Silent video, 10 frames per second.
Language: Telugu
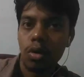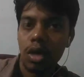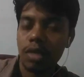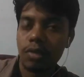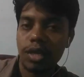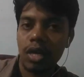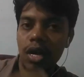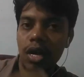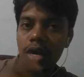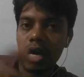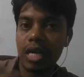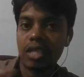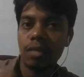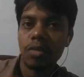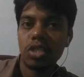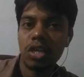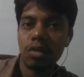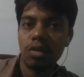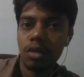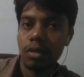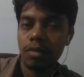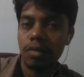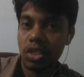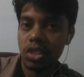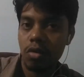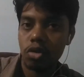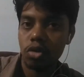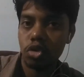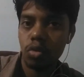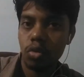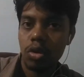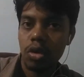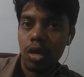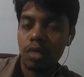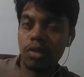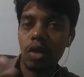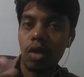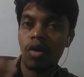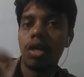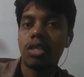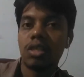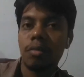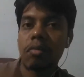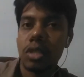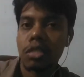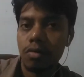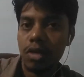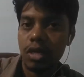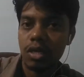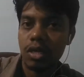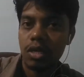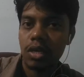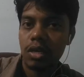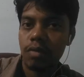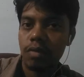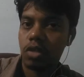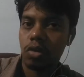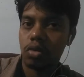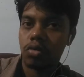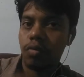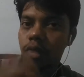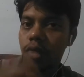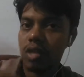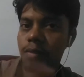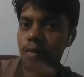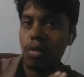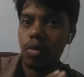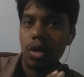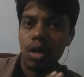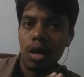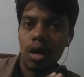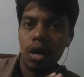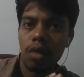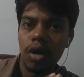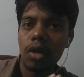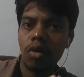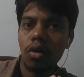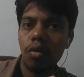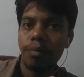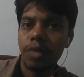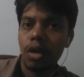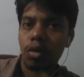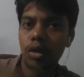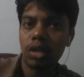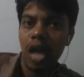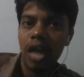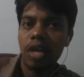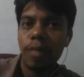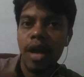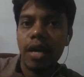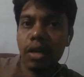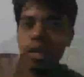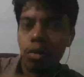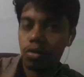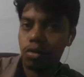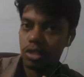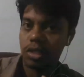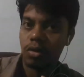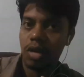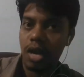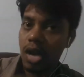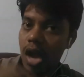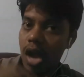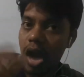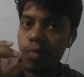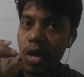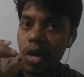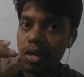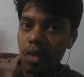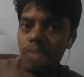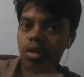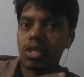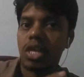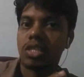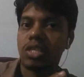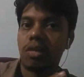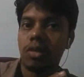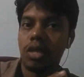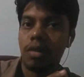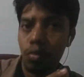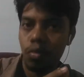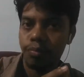అదేవిధంగా కంట్రీకి సంబంధించినటువంటి ఈవెంట్స్ కావచ్చు అదేవిధంగా వరల్డ్కి సంబంధించినటువంటి ఈవెంట్స్ కావచ్చు సో ఫర్ ఎగ్జాంపుల్ వరల్డ్లో కొత్త యాంటీబయాటిక్ ఒకటి వచ్చింది ఓకేనా యాంటీబయాటిక్ కనుక్కున్న శాస్త్రవేత్త ఎవరు